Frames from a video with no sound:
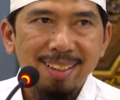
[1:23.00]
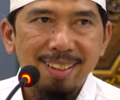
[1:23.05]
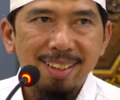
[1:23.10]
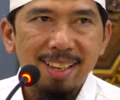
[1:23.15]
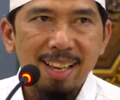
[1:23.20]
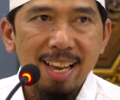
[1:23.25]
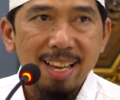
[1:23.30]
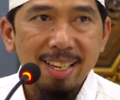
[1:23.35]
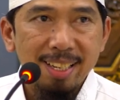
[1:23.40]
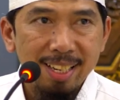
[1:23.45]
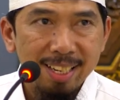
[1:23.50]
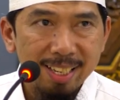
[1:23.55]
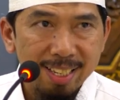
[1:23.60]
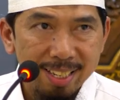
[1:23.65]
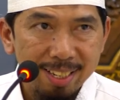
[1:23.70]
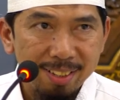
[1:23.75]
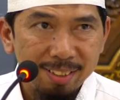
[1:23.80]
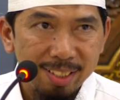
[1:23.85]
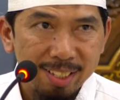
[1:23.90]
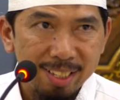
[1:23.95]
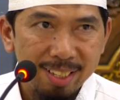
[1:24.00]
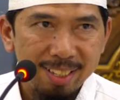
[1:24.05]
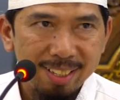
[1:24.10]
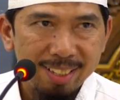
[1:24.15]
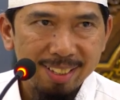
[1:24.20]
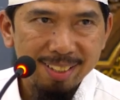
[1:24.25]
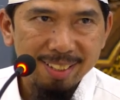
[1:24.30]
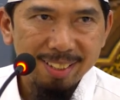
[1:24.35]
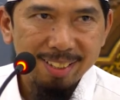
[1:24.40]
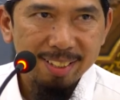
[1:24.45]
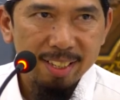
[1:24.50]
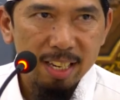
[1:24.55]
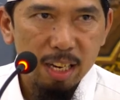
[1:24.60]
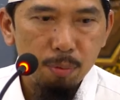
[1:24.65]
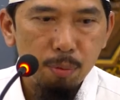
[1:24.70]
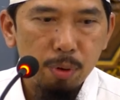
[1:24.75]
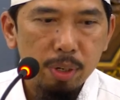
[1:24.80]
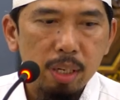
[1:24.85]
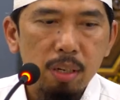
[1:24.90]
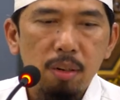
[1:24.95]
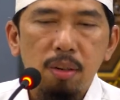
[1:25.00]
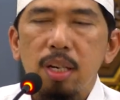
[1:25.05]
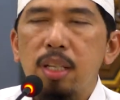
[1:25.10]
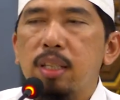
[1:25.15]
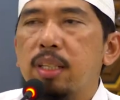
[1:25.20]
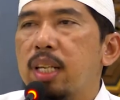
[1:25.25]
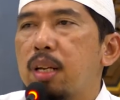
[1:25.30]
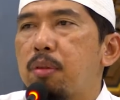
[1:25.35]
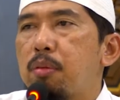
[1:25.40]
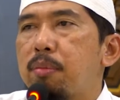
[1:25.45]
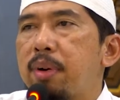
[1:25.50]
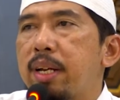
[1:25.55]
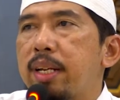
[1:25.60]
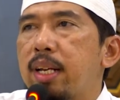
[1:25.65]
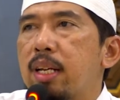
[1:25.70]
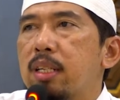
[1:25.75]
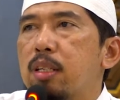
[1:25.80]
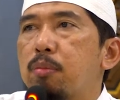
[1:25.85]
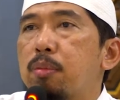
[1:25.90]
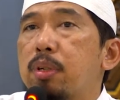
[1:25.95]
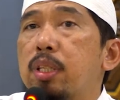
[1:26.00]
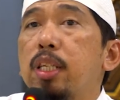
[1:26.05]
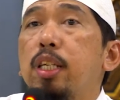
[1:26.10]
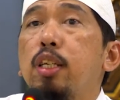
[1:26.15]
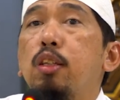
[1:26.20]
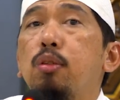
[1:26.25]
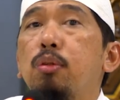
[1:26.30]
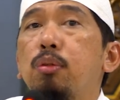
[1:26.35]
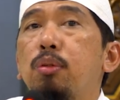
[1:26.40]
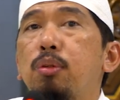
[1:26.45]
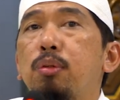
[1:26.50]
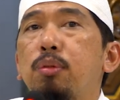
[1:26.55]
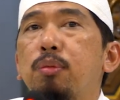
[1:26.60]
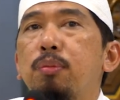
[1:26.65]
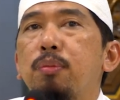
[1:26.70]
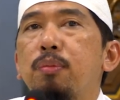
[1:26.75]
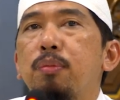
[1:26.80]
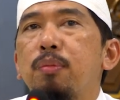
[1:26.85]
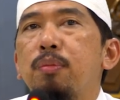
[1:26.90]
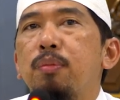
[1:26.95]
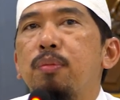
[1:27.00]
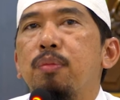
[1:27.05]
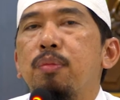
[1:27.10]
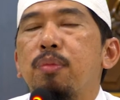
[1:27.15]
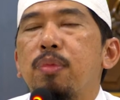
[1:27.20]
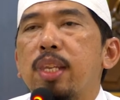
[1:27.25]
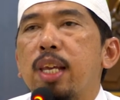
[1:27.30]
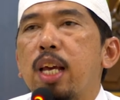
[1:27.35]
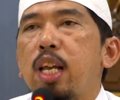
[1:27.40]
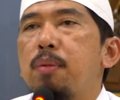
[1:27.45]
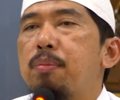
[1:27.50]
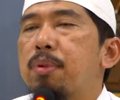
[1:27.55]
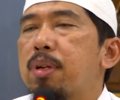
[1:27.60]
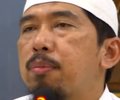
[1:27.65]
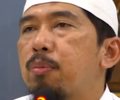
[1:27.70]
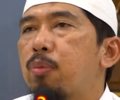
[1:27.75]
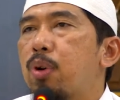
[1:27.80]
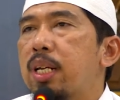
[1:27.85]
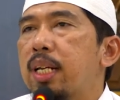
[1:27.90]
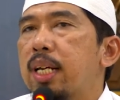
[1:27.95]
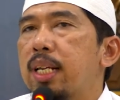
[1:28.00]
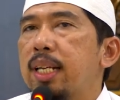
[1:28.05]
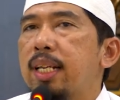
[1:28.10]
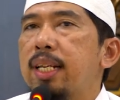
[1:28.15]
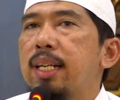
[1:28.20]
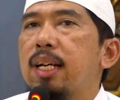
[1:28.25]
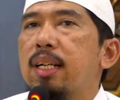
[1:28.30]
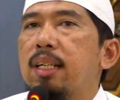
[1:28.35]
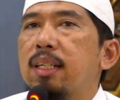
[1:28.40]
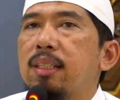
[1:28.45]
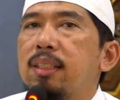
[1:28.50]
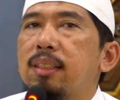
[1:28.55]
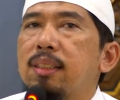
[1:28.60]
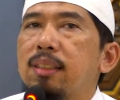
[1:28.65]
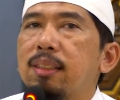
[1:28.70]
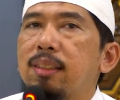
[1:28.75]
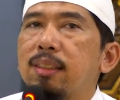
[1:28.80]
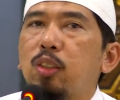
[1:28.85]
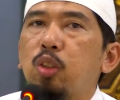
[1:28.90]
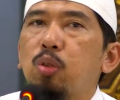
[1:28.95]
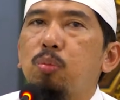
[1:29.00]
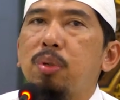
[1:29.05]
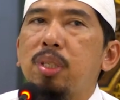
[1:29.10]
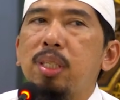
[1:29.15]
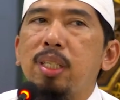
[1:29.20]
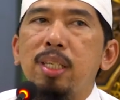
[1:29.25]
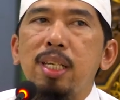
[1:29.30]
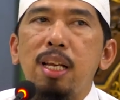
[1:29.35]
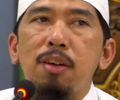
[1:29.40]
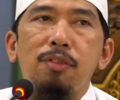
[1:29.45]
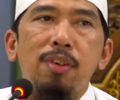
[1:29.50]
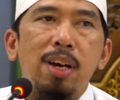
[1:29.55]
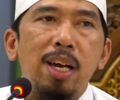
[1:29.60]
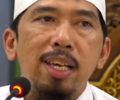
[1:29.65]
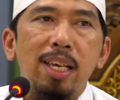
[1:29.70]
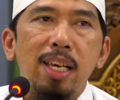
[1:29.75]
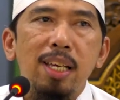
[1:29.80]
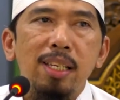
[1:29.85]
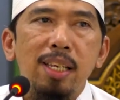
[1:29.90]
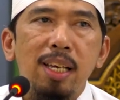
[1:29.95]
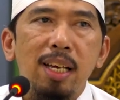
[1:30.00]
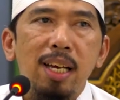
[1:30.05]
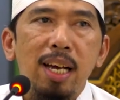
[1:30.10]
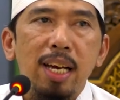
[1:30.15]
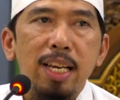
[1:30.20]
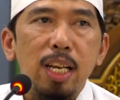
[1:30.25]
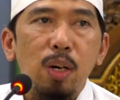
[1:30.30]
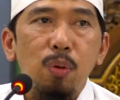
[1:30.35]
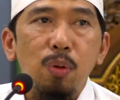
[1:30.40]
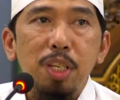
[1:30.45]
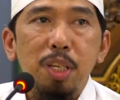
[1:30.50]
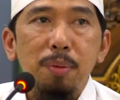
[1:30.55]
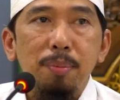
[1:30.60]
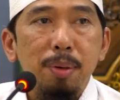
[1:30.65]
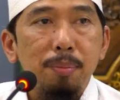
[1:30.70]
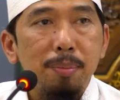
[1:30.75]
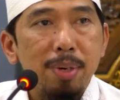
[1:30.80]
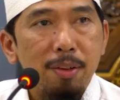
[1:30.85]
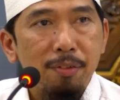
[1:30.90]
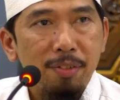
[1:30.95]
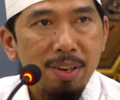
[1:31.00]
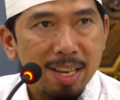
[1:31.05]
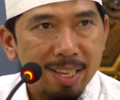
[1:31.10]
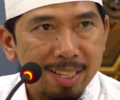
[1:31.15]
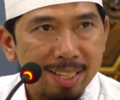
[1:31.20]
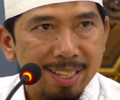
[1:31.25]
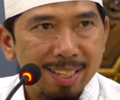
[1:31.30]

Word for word: Adil kan Allah? Nah, mungkin orang tidak memandang seperti itu. Kalau perempuan kan enak cuman dinafkahi aja nggak ada kewajiban menafkahi